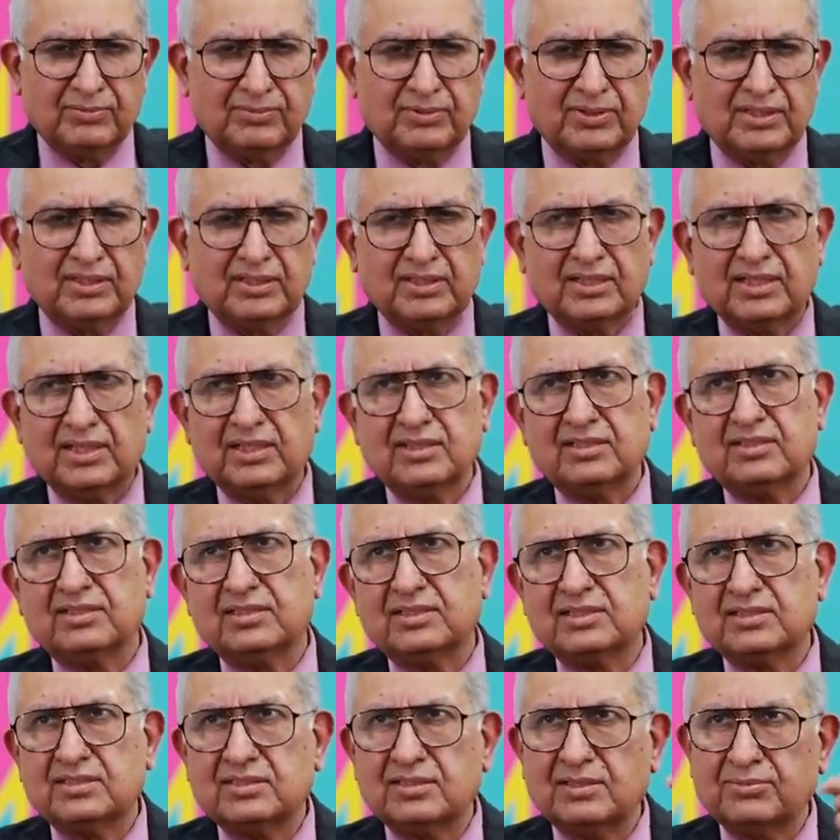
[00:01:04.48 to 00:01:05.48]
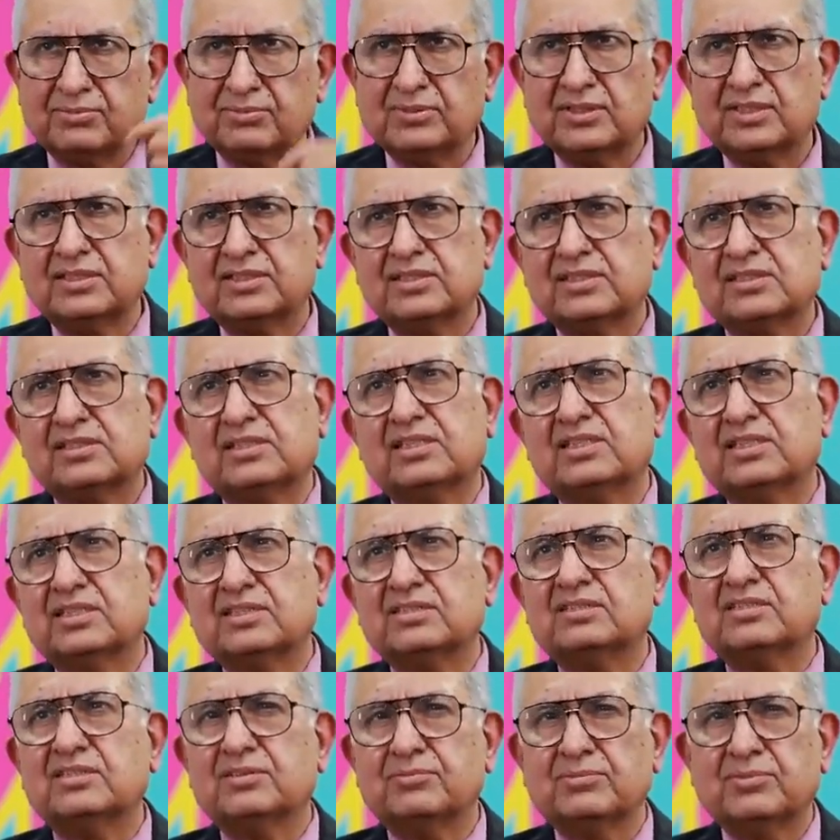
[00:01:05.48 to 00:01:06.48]
फेफड़े के सबसे निचले
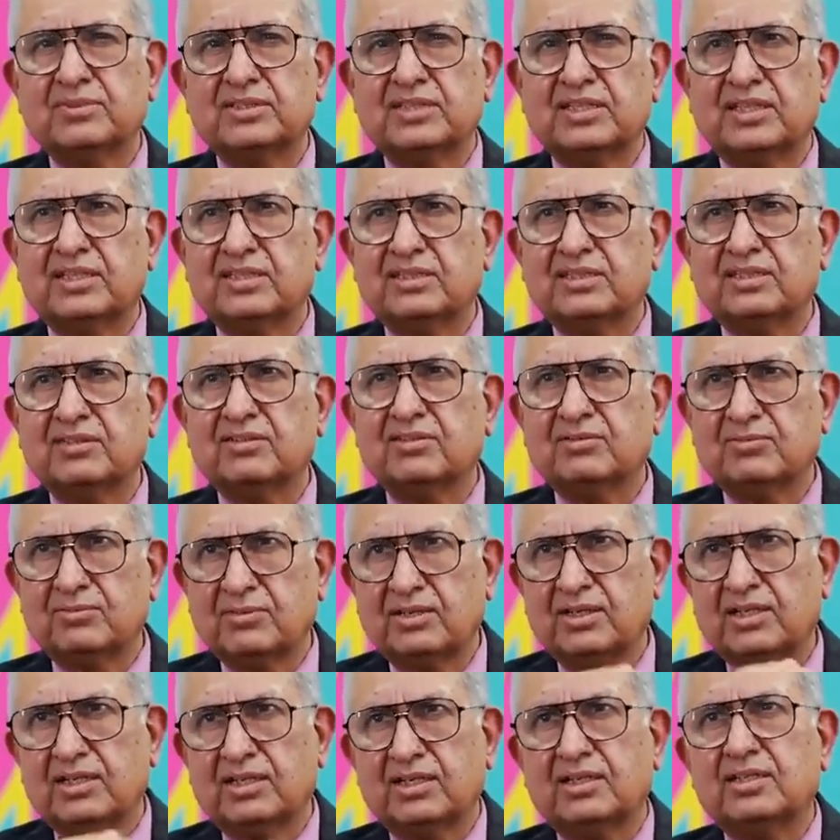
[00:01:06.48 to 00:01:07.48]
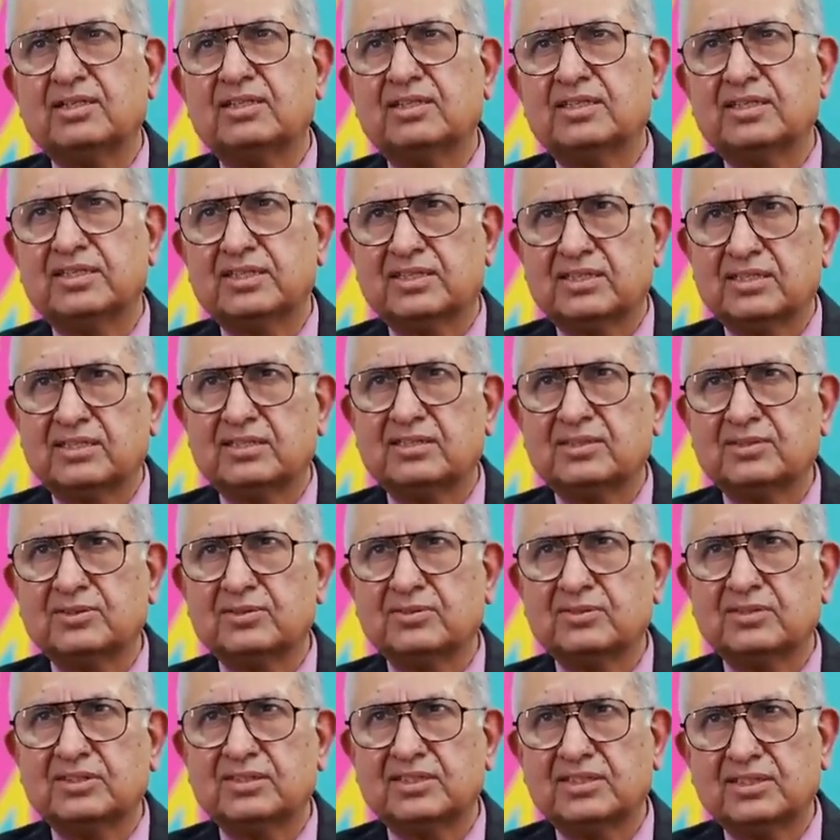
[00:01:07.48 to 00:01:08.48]
हिस्से में जाते हैं और वहाँ इकट्ठे
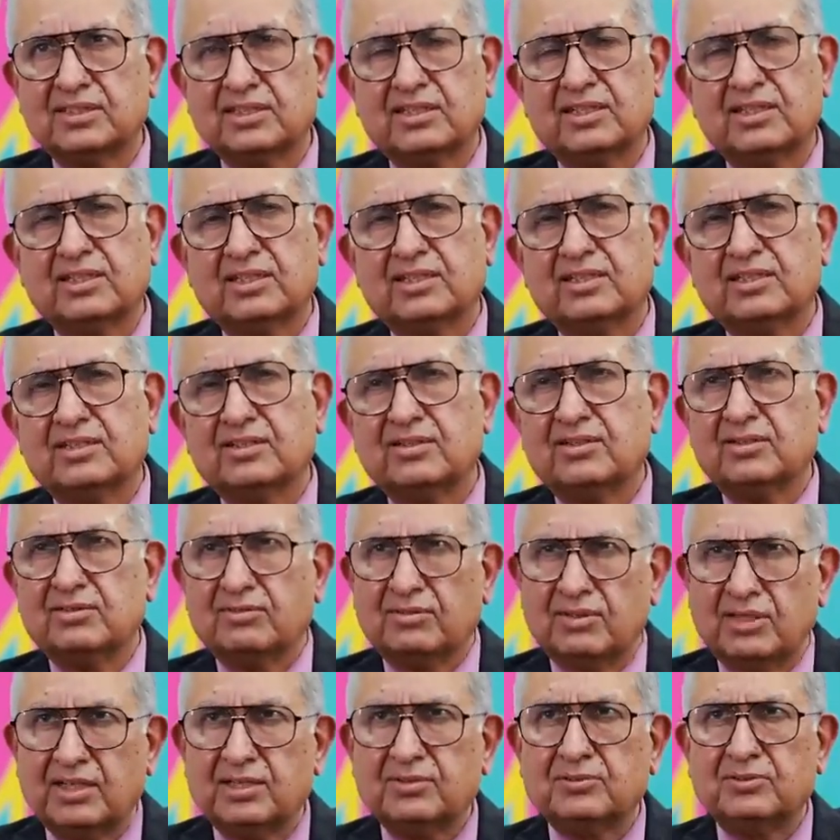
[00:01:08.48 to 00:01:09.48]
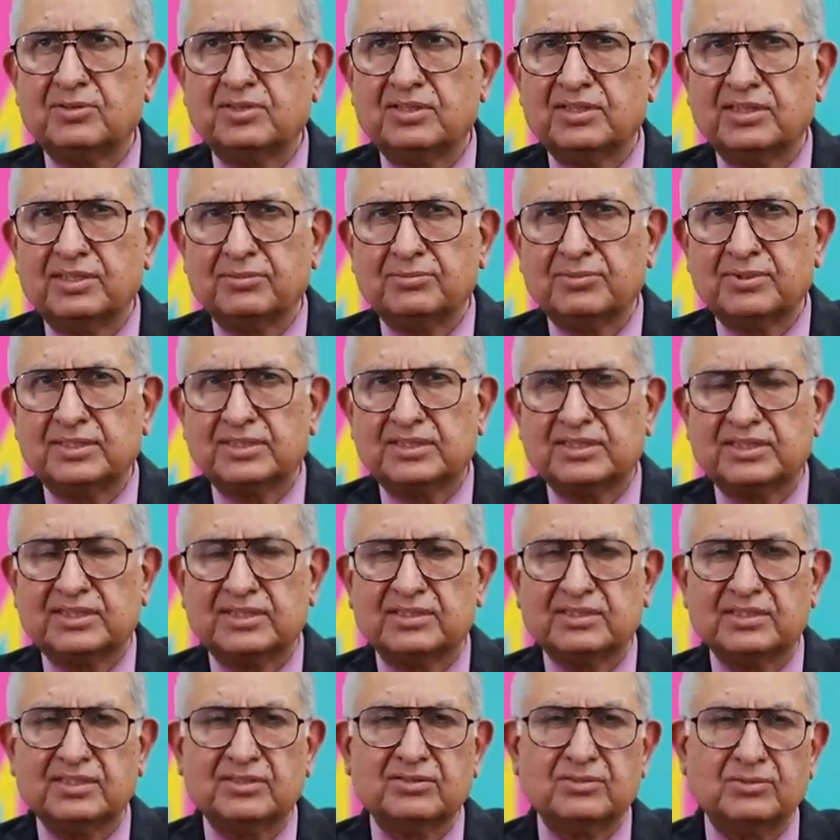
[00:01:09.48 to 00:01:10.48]
होते हैं और वहाँ वो डैमेज
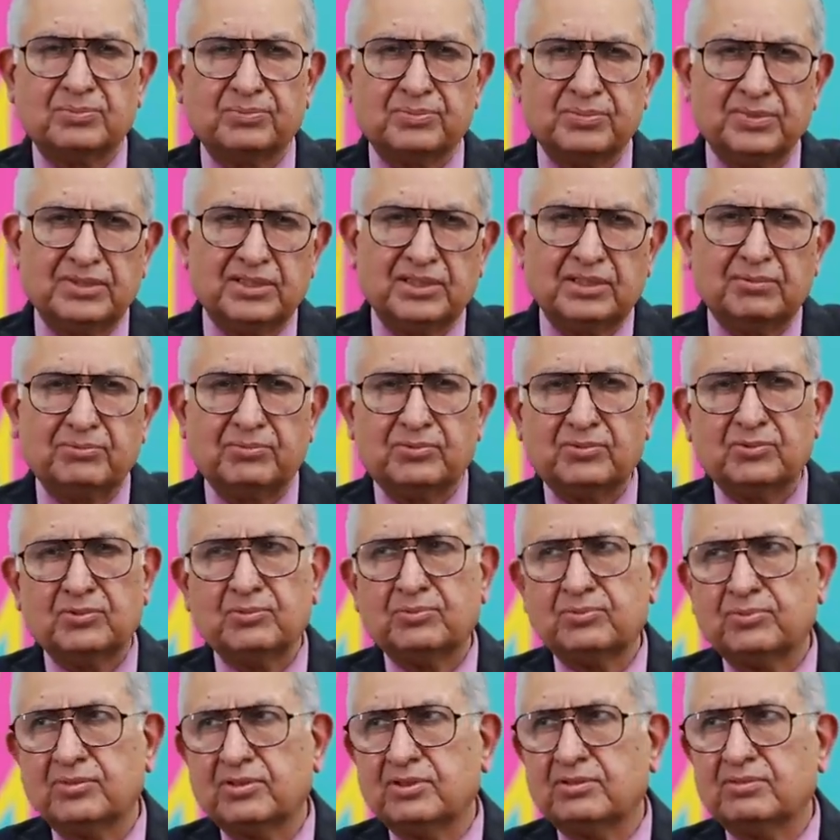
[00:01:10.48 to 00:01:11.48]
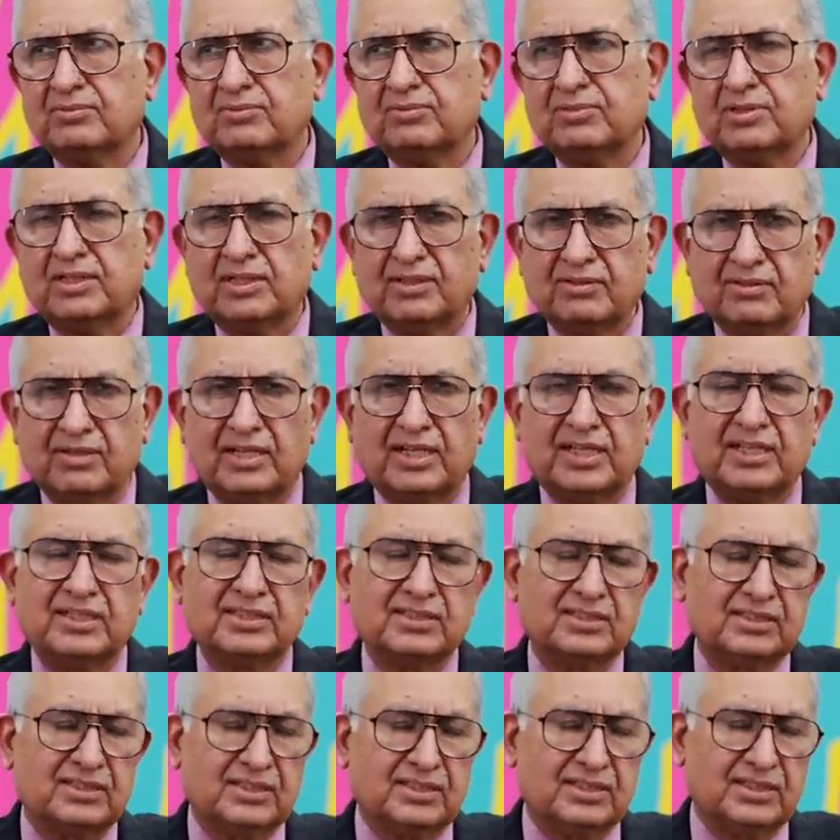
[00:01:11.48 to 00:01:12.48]
करते हैं तो पी एम टू पॉइंट फाइव
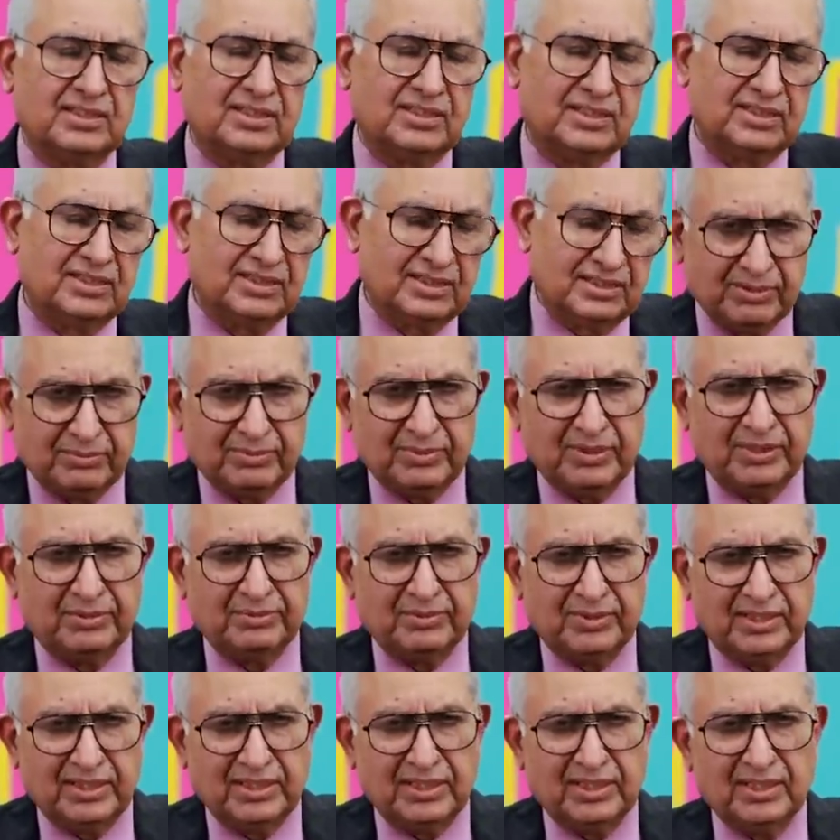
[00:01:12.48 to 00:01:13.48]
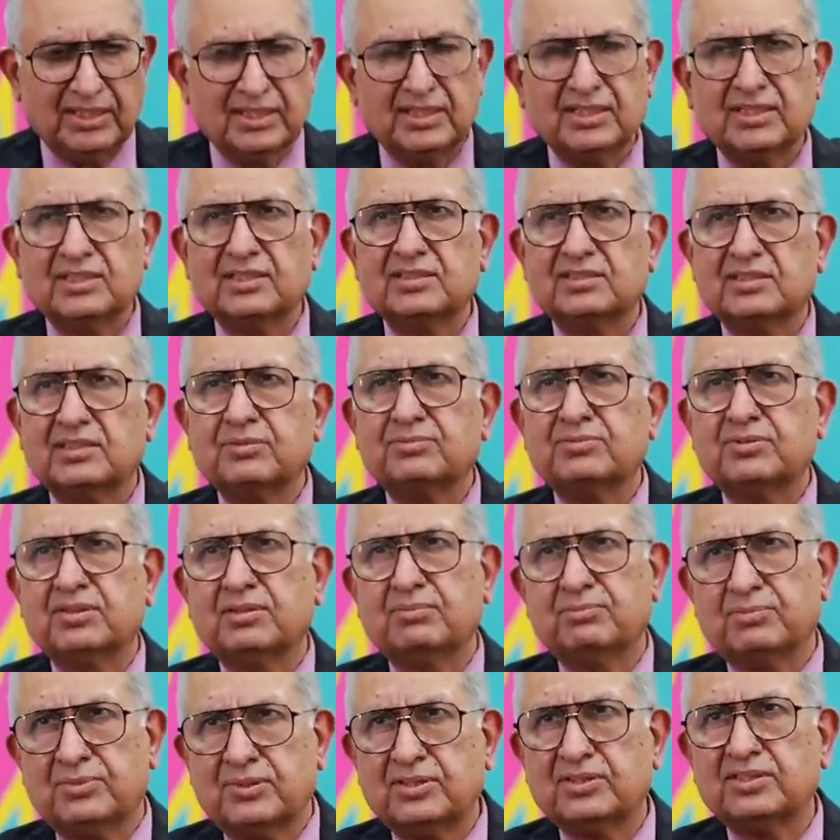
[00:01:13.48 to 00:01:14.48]
आज के समय में सबसे
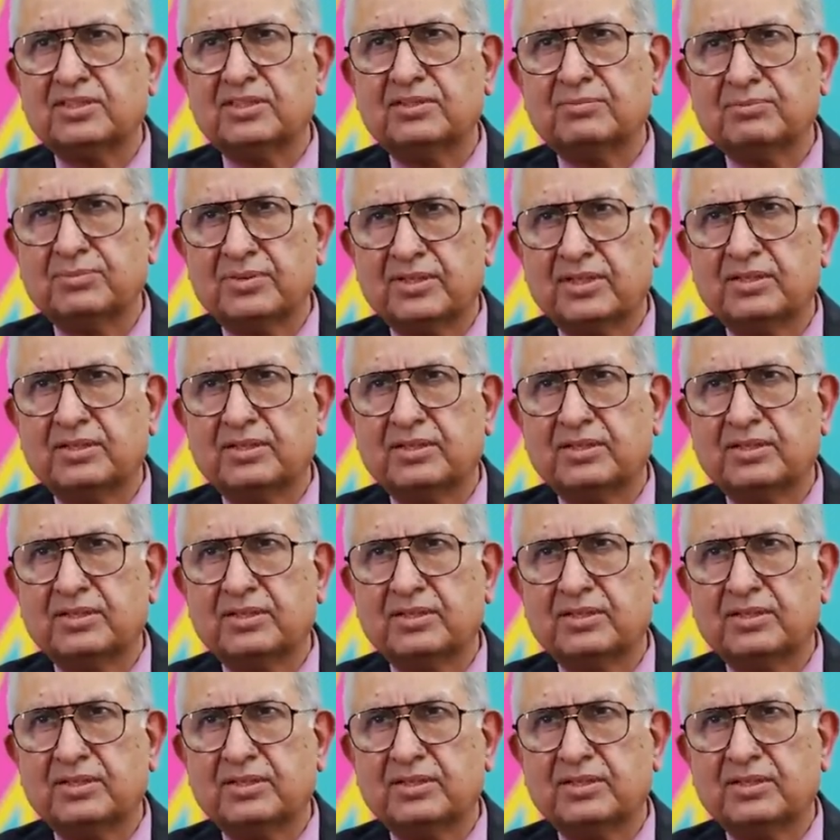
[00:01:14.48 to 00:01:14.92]
इम्पोर्टेंट